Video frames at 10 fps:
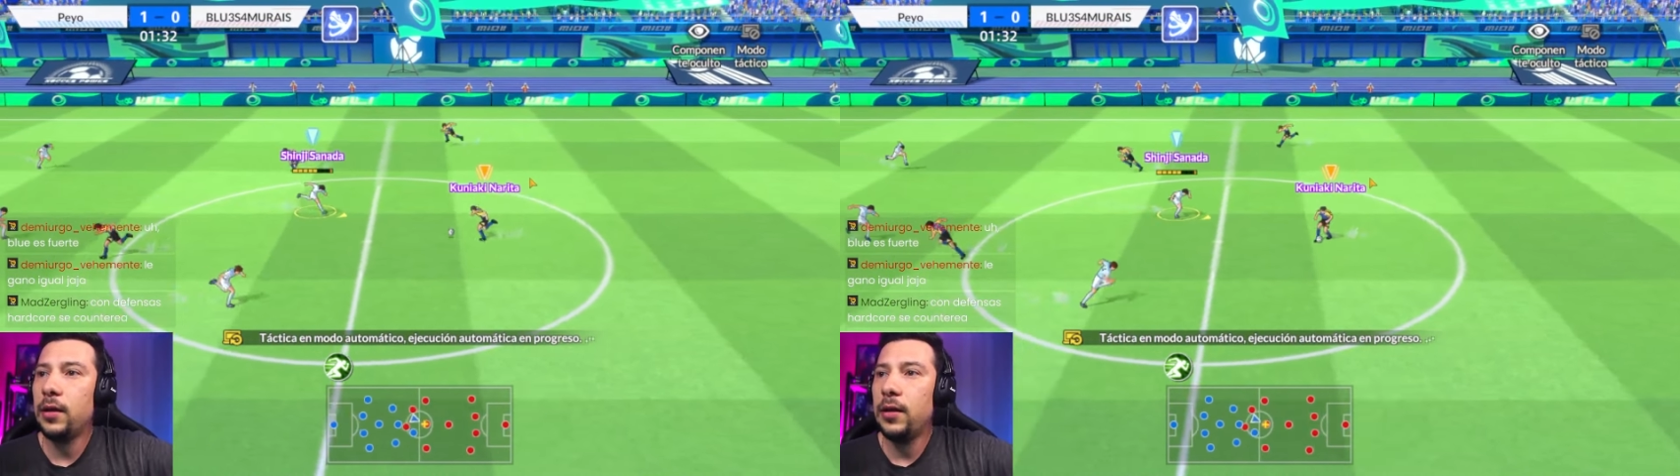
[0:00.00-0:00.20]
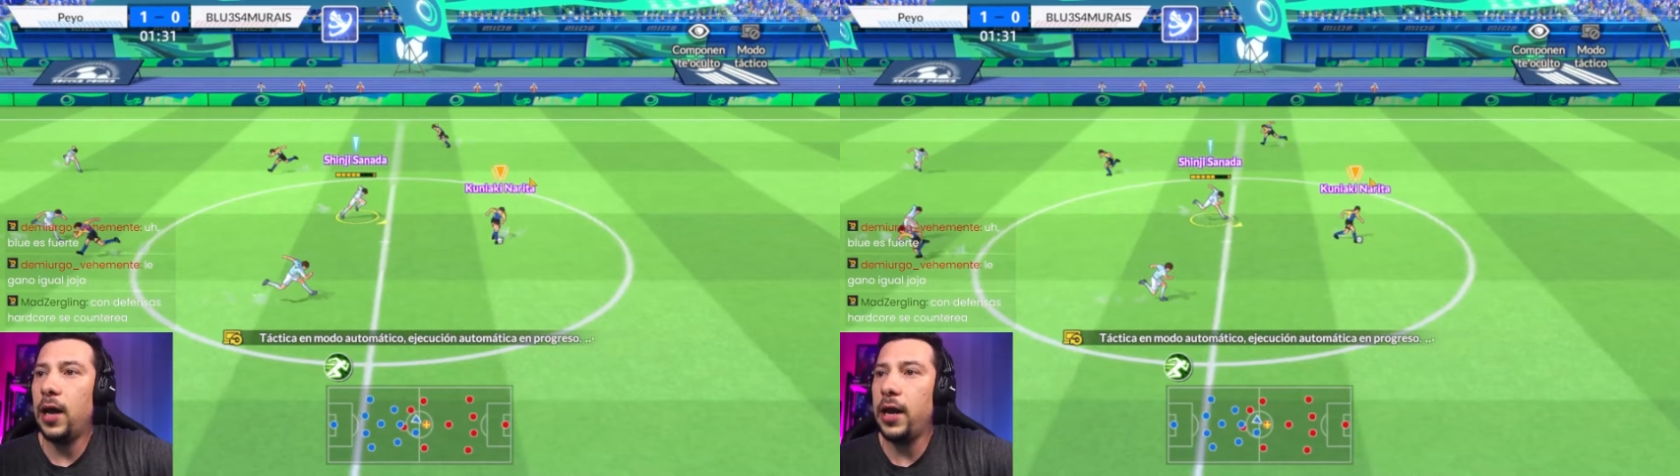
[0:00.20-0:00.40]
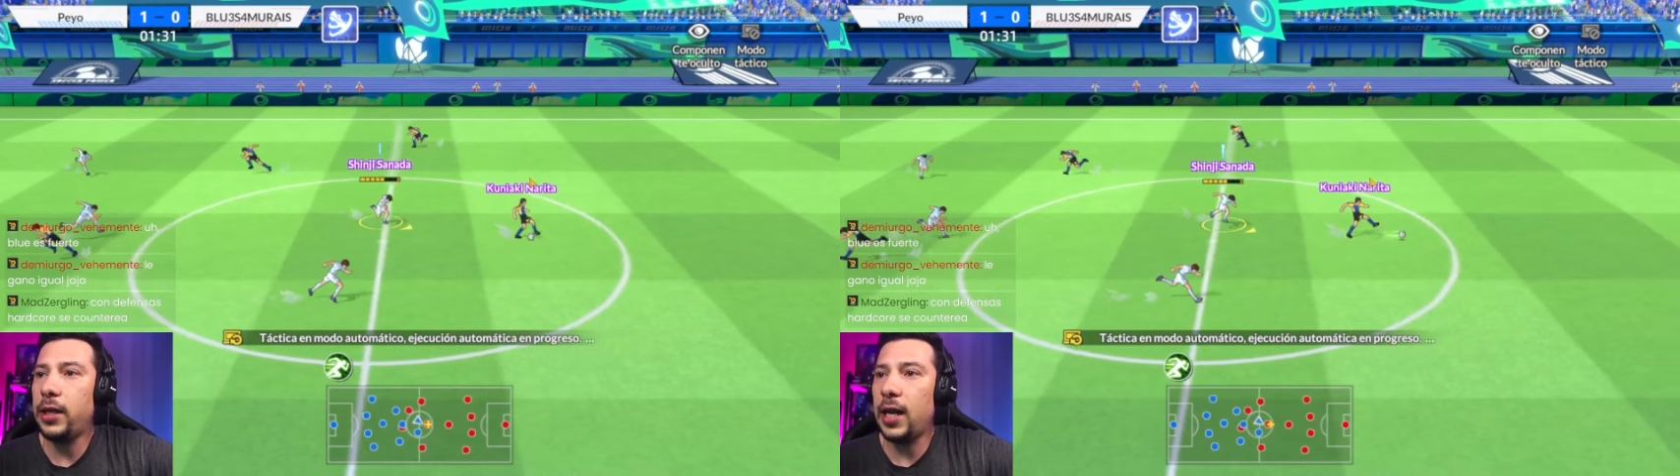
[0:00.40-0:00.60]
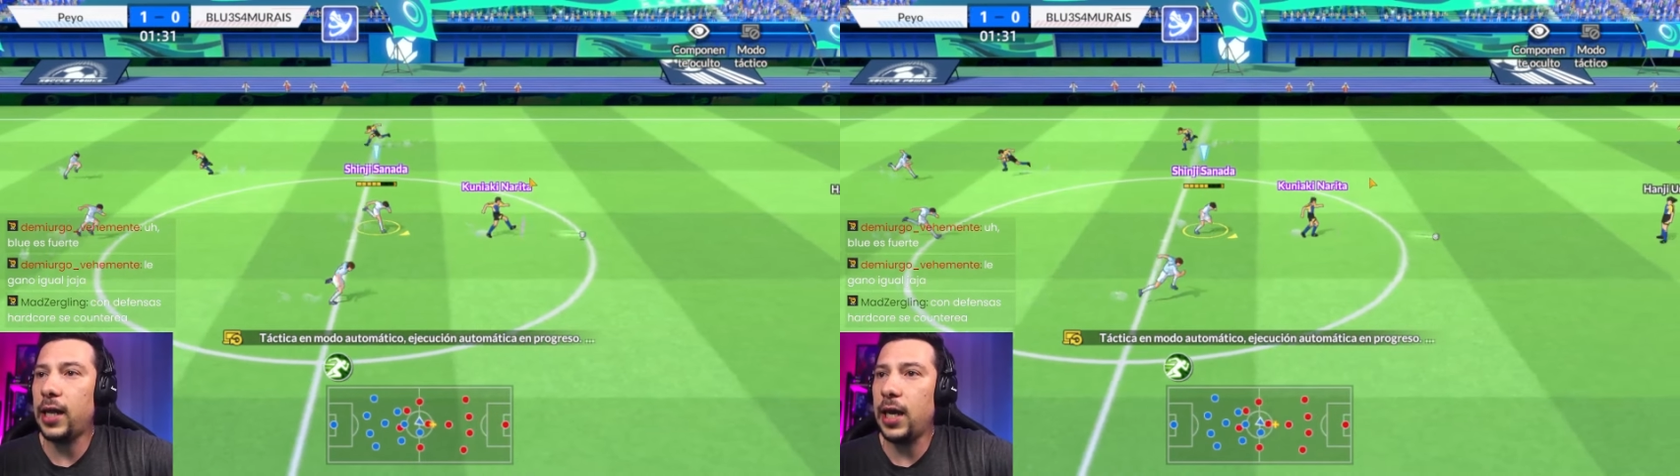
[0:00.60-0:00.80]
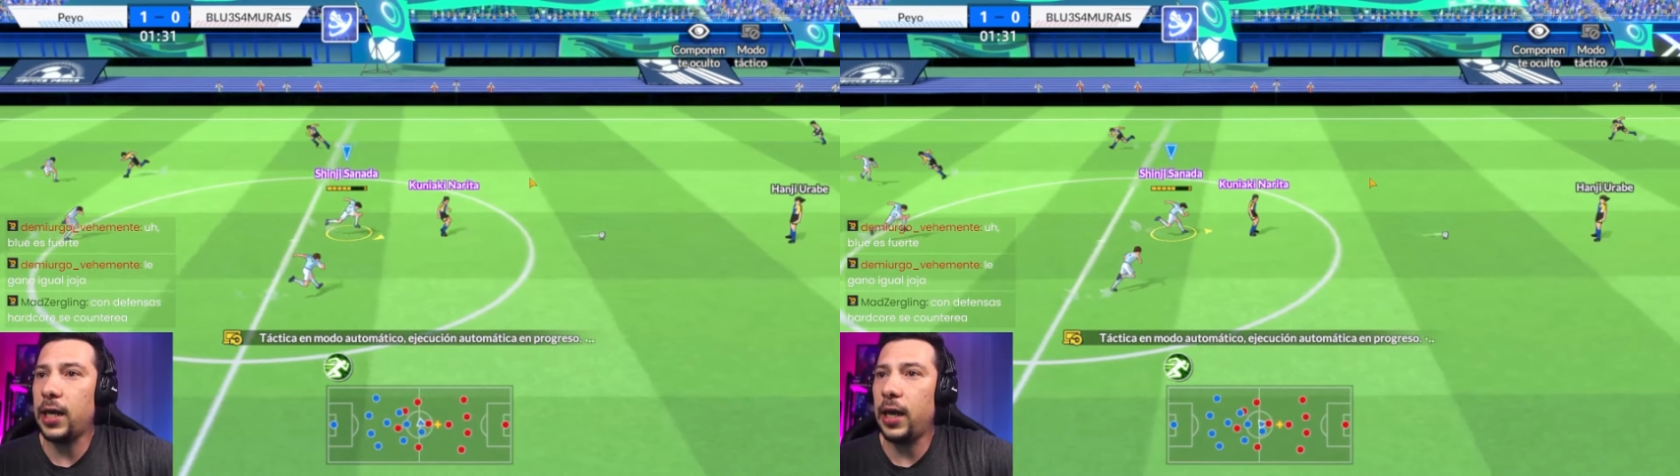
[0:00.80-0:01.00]
Narita al
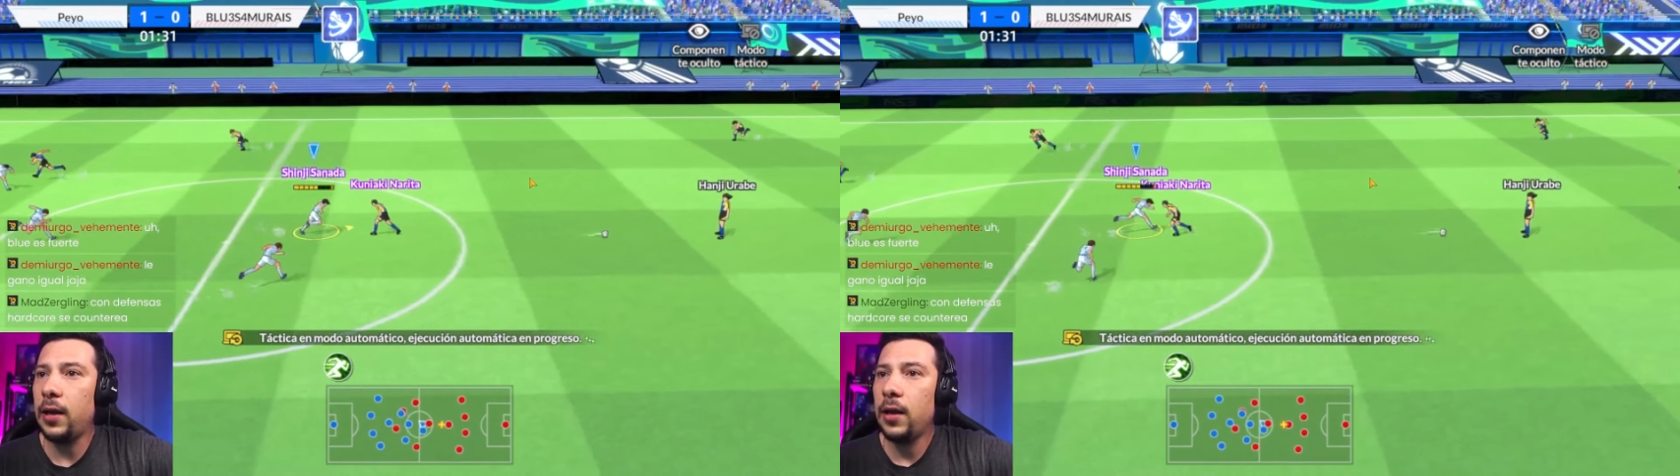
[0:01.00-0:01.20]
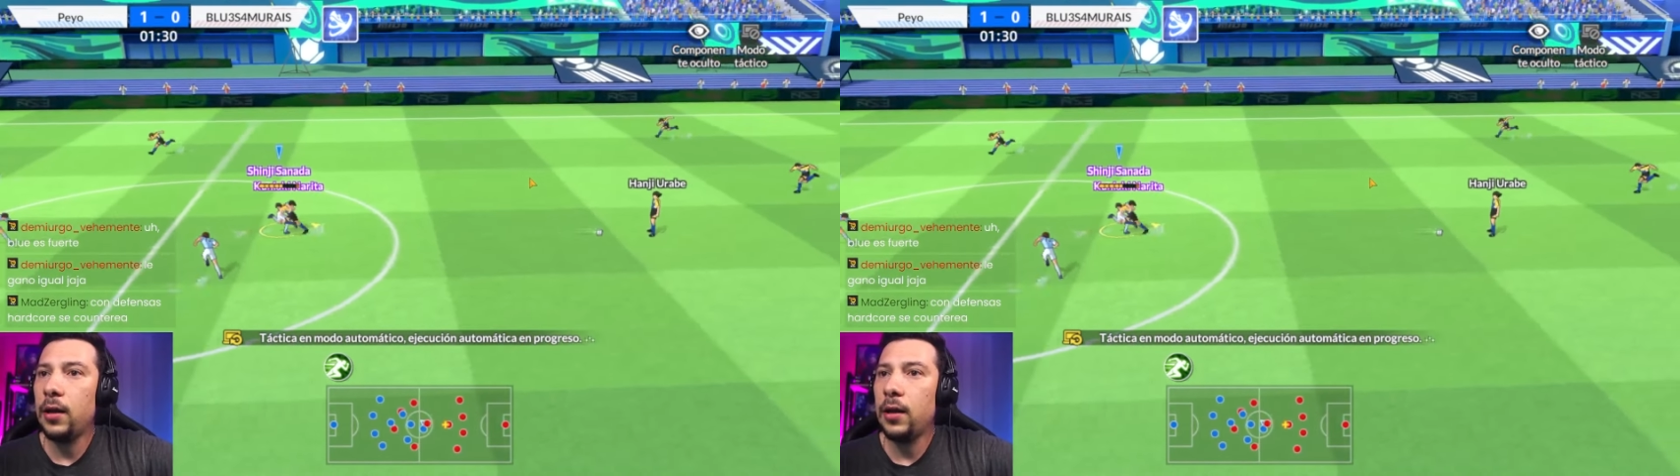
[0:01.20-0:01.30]
ataque.